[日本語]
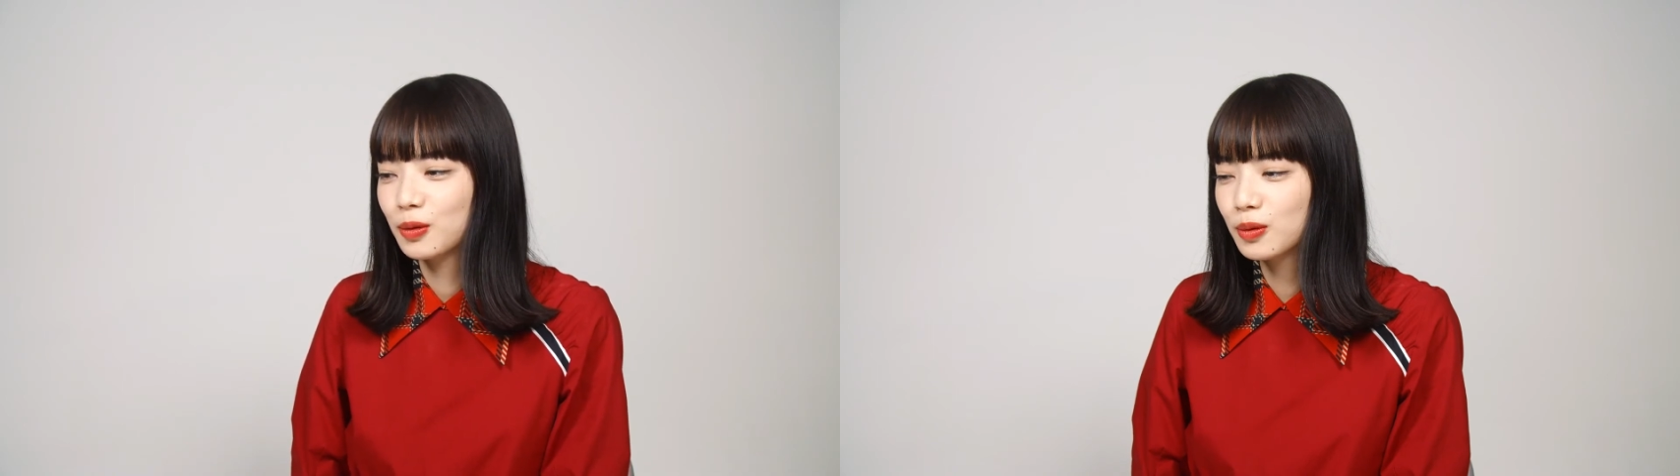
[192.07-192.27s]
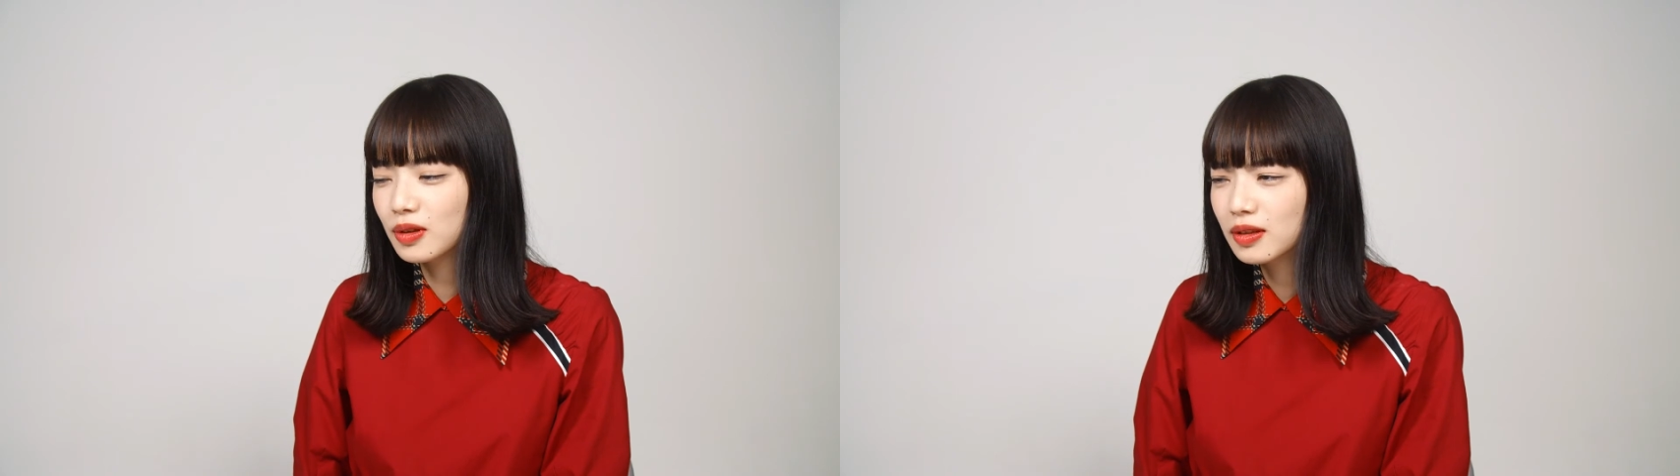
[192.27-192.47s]

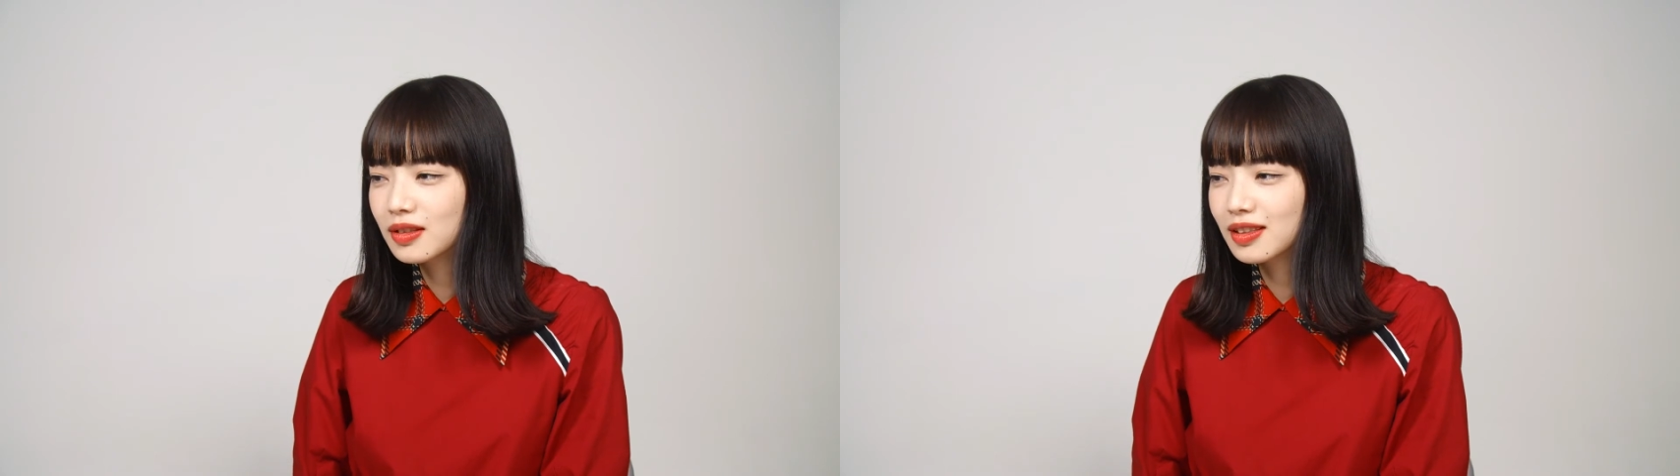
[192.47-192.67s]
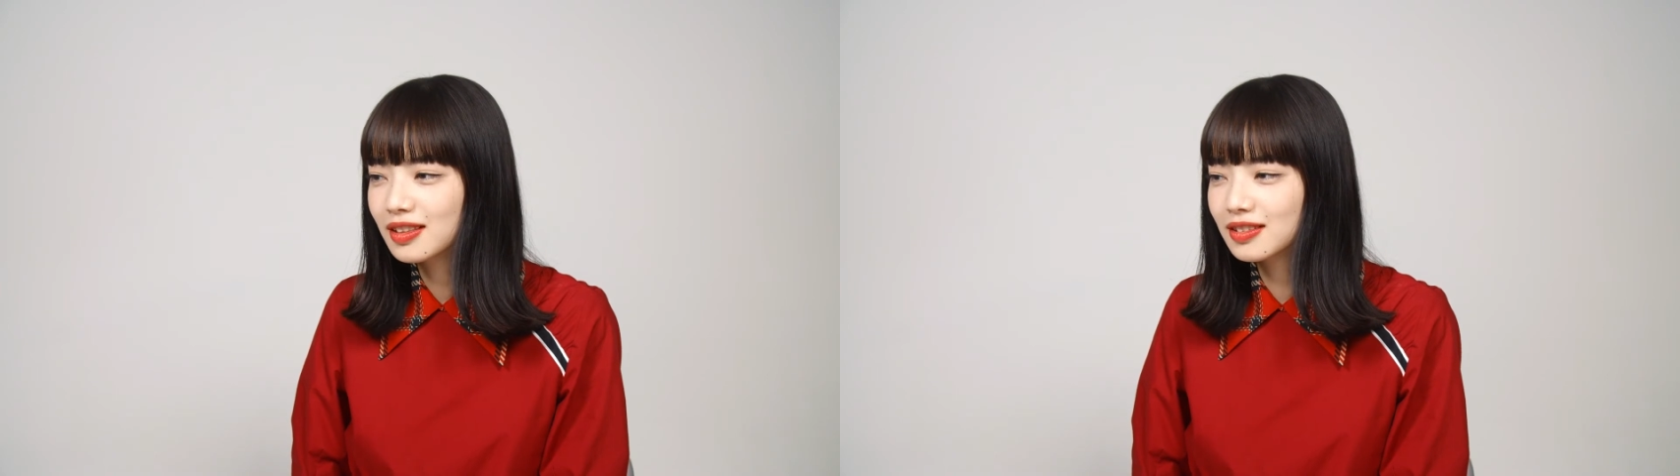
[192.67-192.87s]
本当
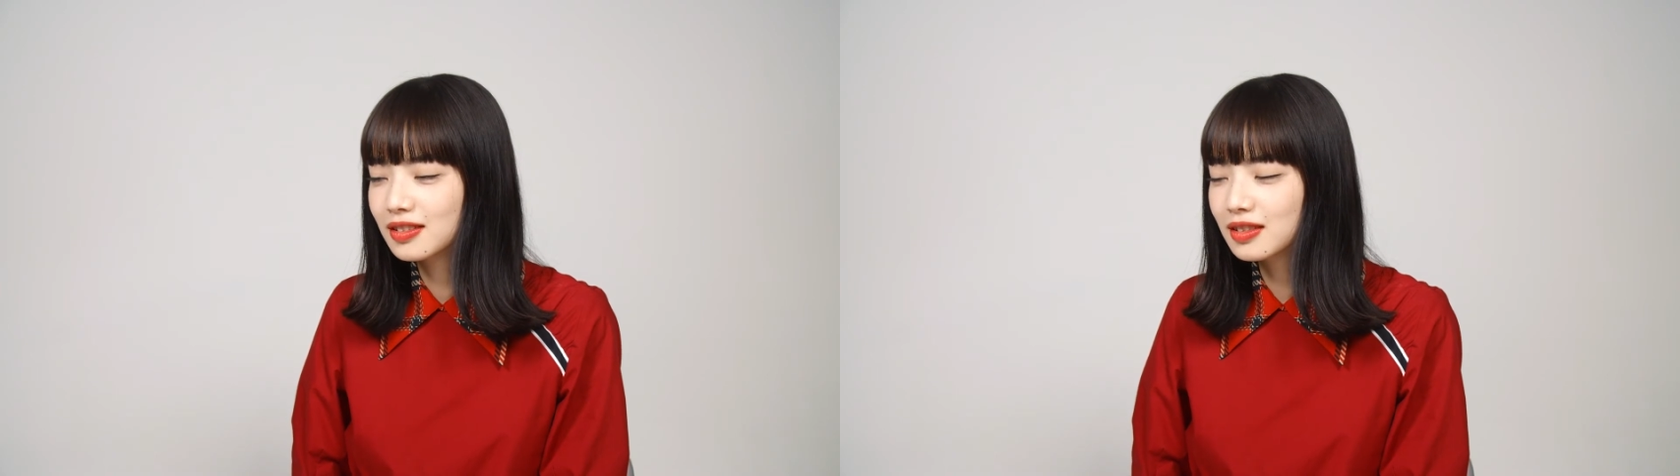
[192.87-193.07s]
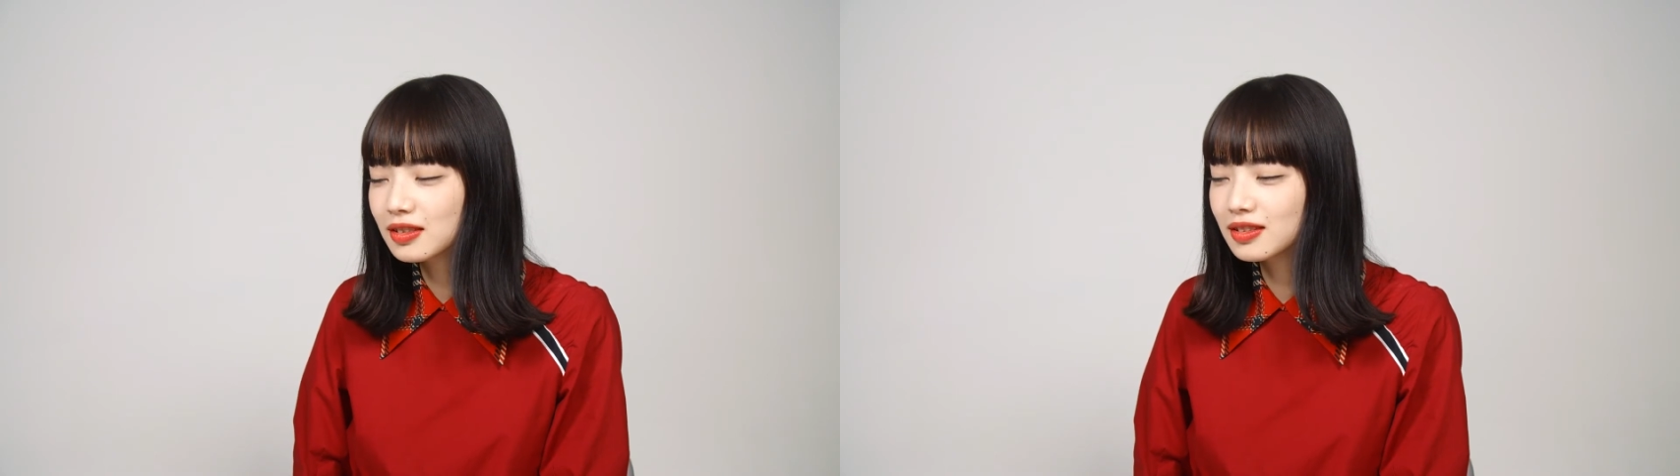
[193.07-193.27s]
に
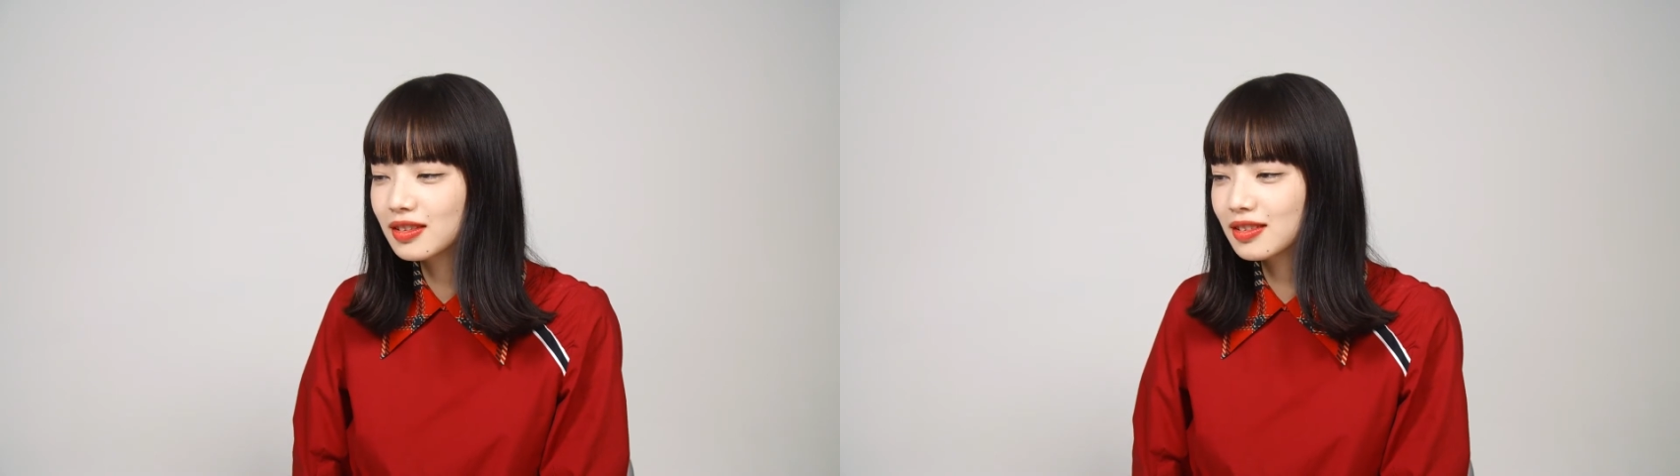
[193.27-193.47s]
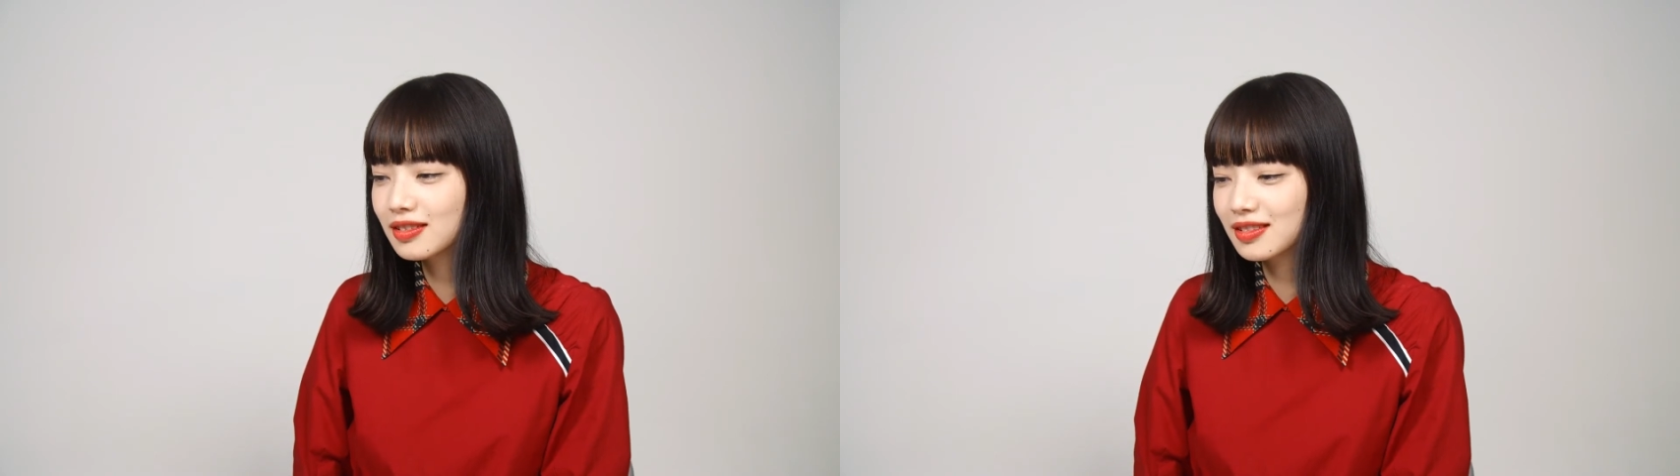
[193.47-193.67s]

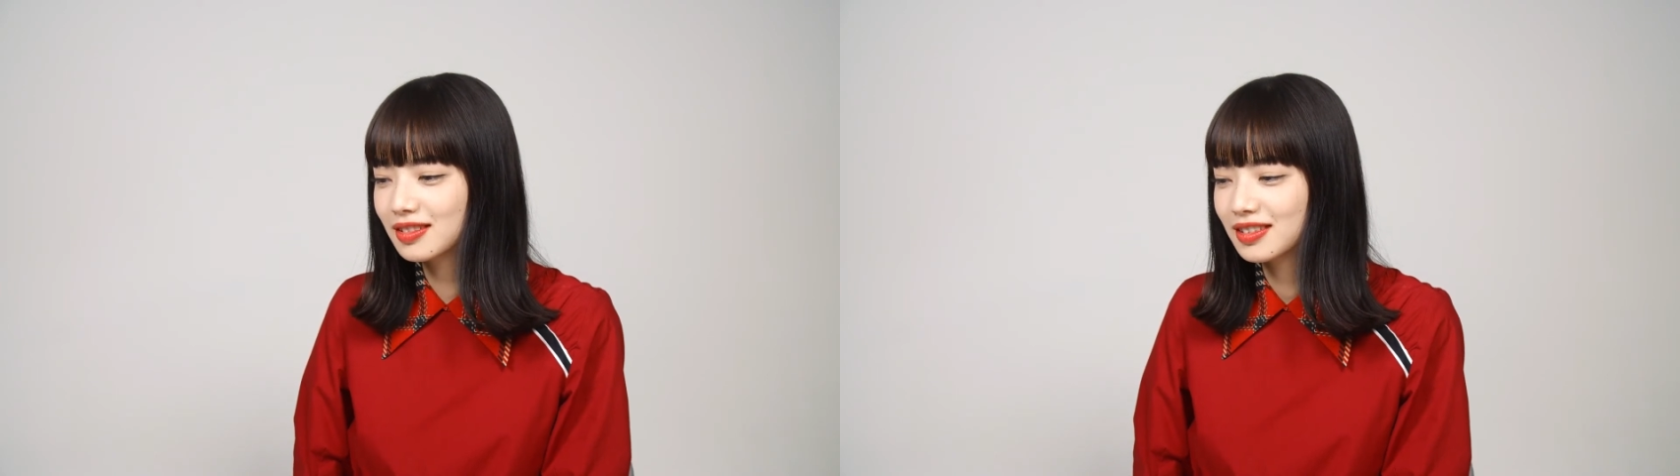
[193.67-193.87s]
ずっと